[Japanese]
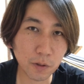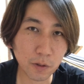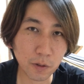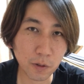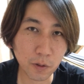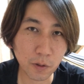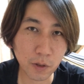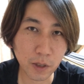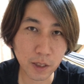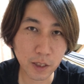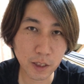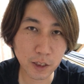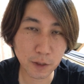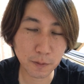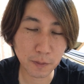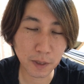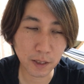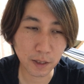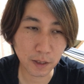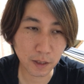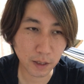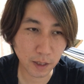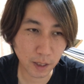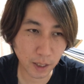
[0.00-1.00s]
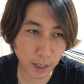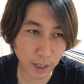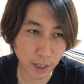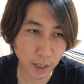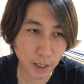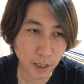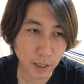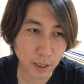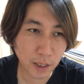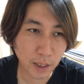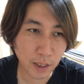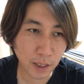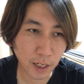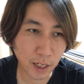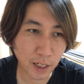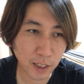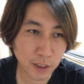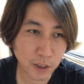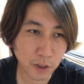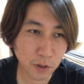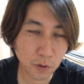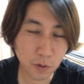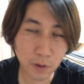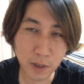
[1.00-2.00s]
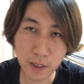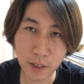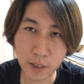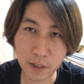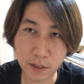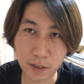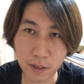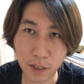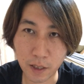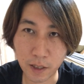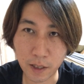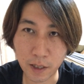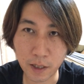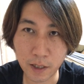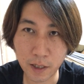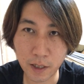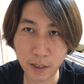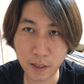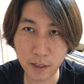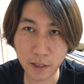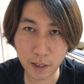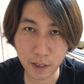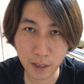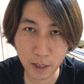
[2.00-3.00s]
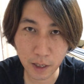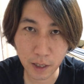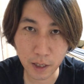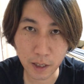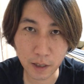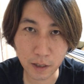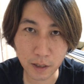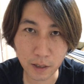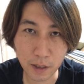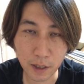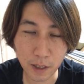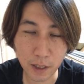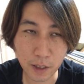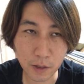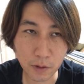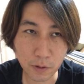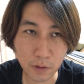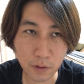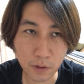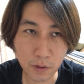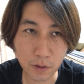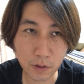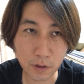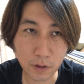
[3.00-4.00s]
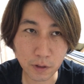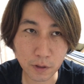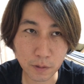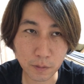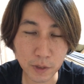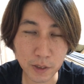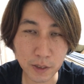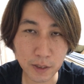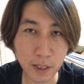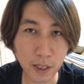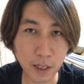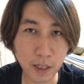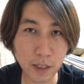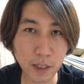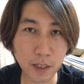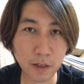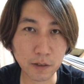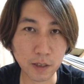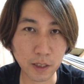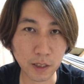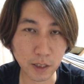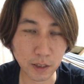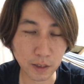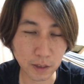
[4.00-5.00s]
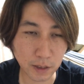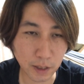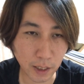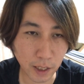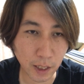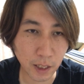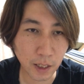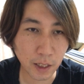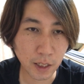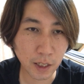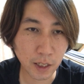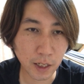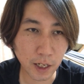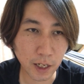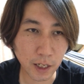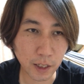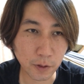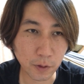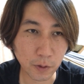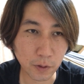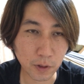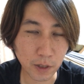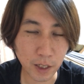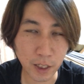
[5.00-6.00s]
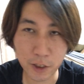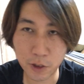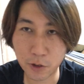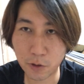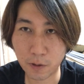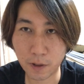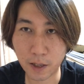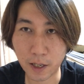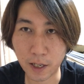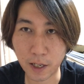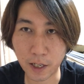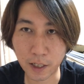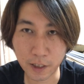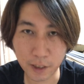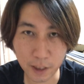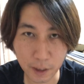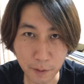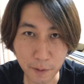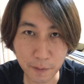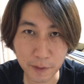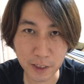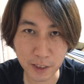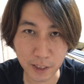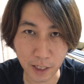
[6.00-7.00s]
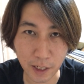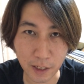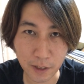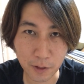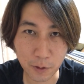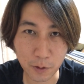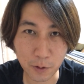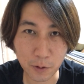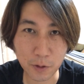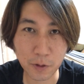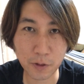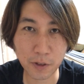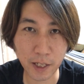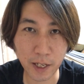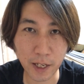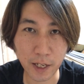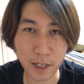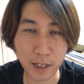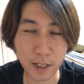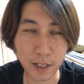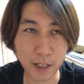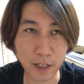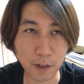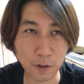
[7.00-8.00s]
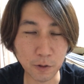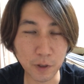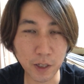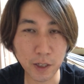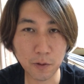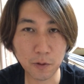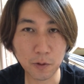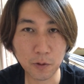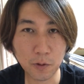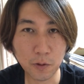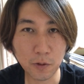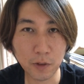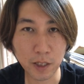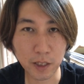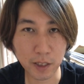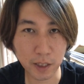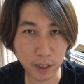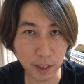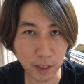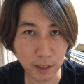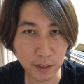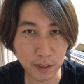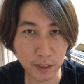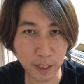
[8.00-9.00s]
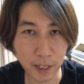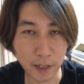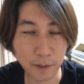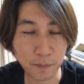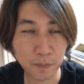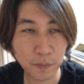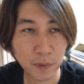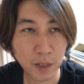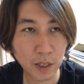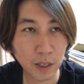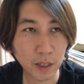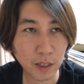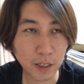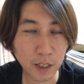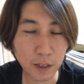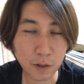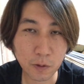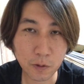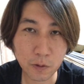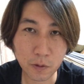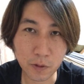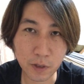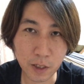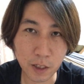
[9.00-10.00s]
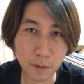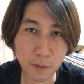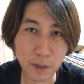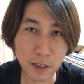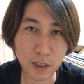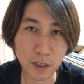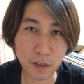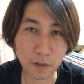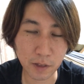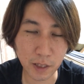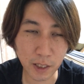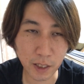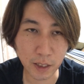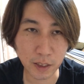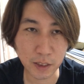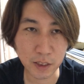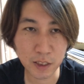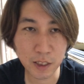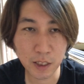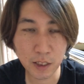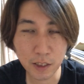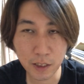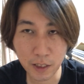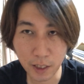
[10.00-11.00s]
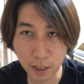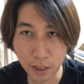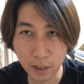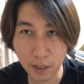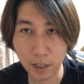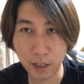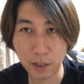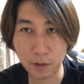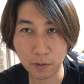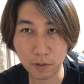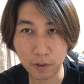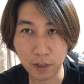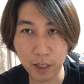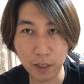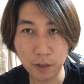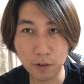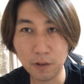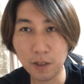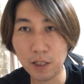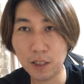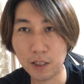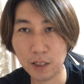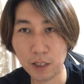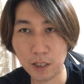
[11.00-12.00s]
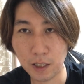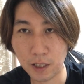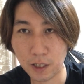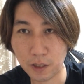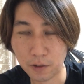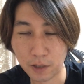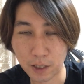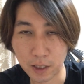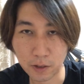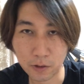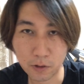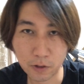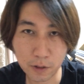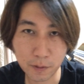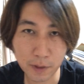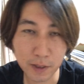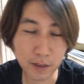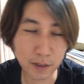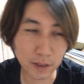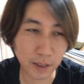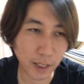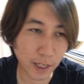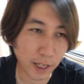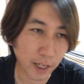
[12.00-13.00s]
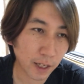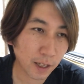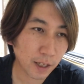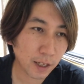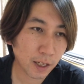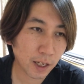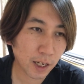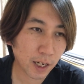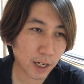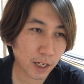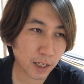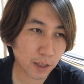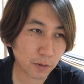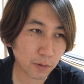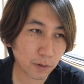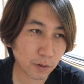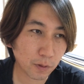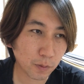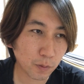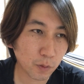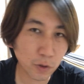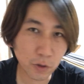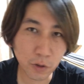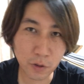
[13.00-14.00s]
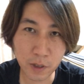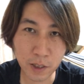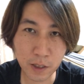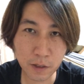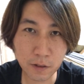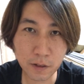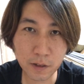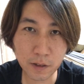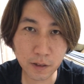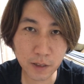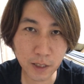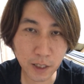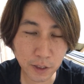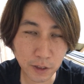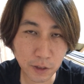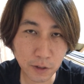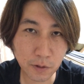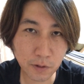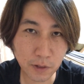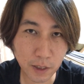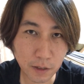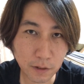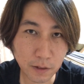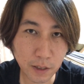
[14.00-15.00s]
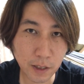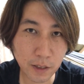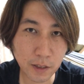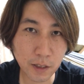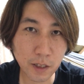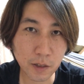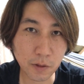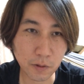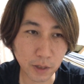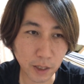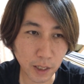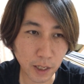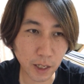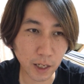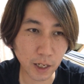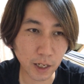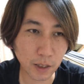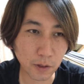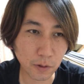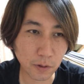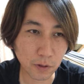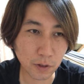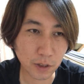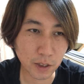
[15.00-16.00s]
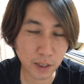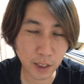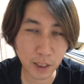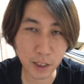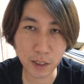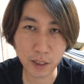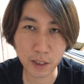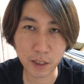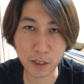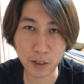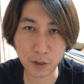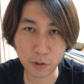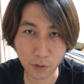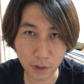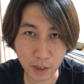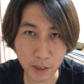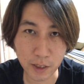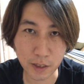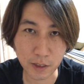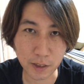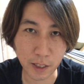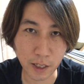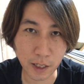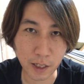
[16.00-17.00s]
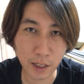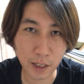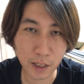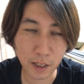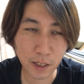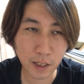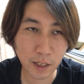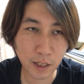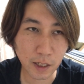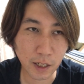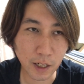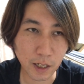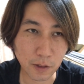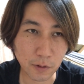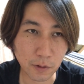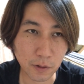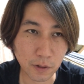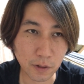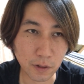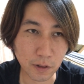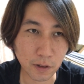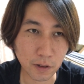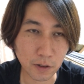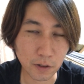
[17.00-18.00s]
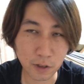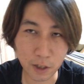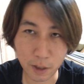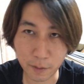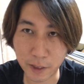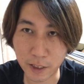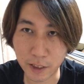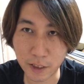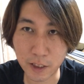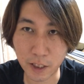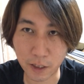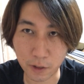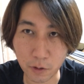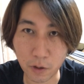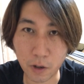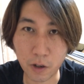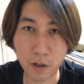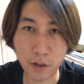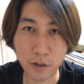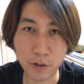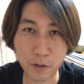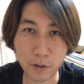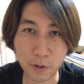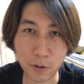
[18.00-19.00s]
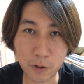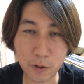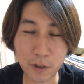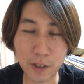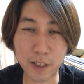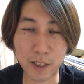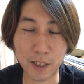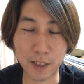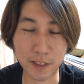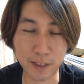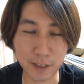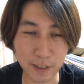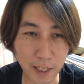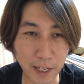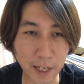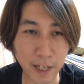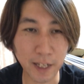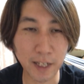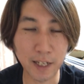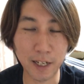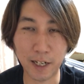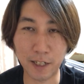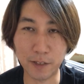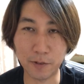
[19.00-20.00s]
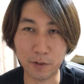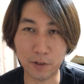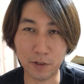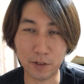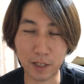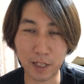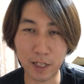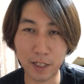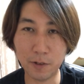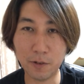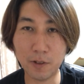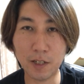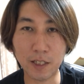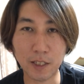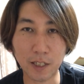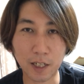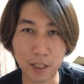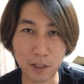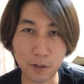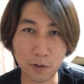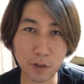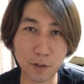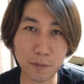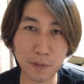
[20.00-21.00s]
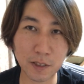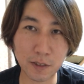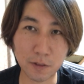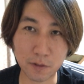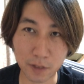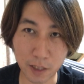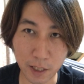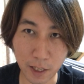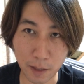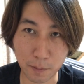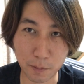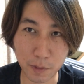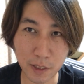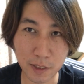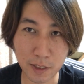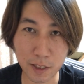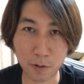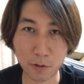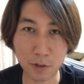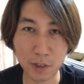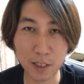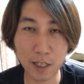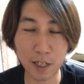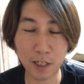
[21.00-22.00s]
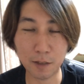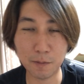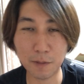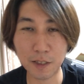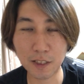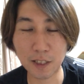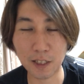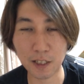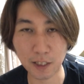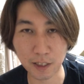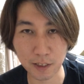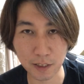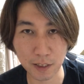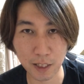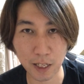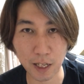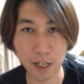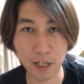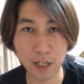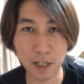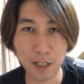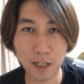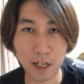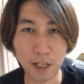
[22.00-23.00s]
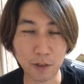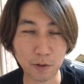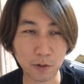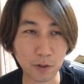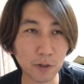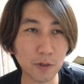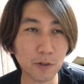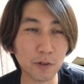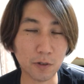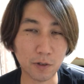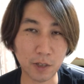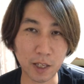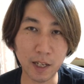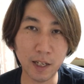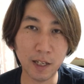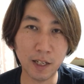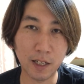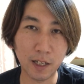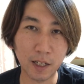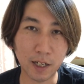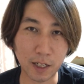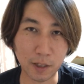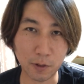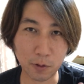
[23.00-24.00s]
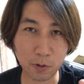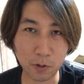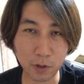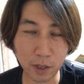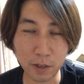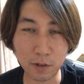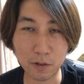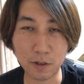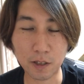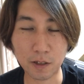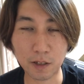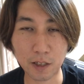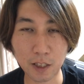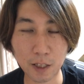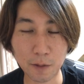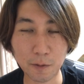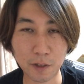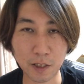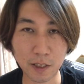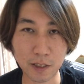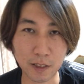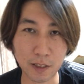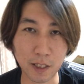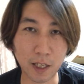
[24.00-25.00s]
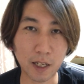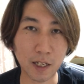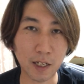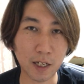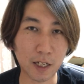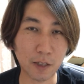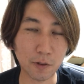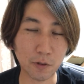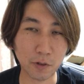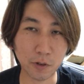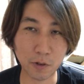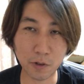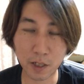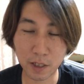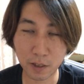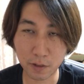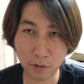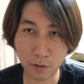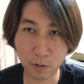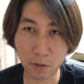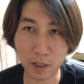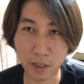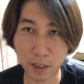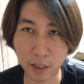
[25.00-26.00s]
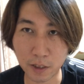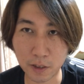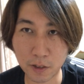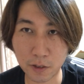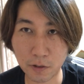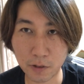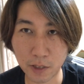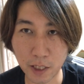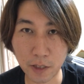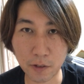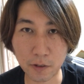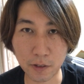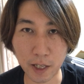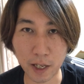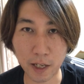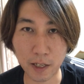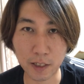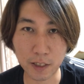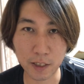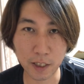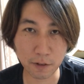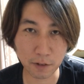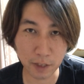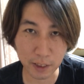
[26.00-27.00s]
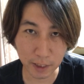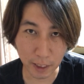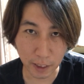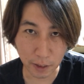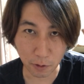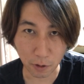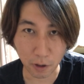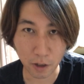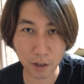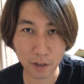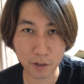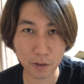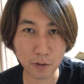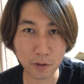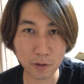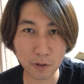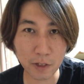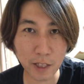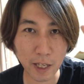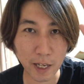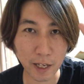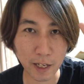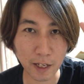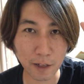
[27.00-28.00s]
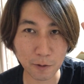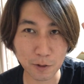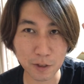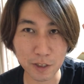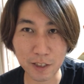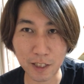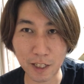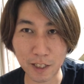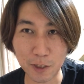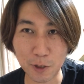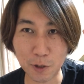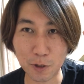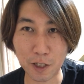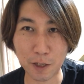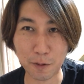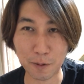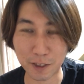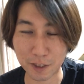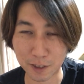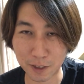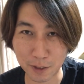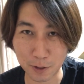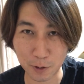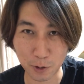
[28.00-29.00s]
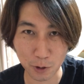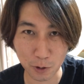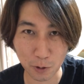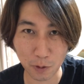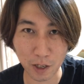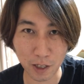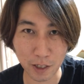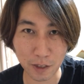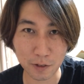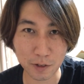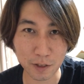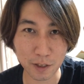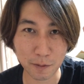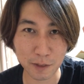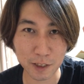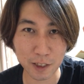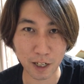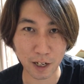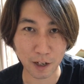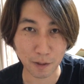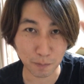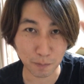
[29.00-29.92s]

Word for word: を超えてしまって会場がですねなかなかあの見つからなくてですねあの会場は諦めましたということで、えー、上野公園でですねやることになりましたので下にねあの概要欄にあの貼っときますんであのもう予約が必要なくなったのであの来たい人がですねあの来ればいいじゃんということでですねあの概要欄に貼っておきますので皆さんお時間ありましたらですねあの急遽ねあの来れるって方もですねあの予約とかね必要ないので来てくださいということで、えー、本日は以上になりますご視聴ありがとうございました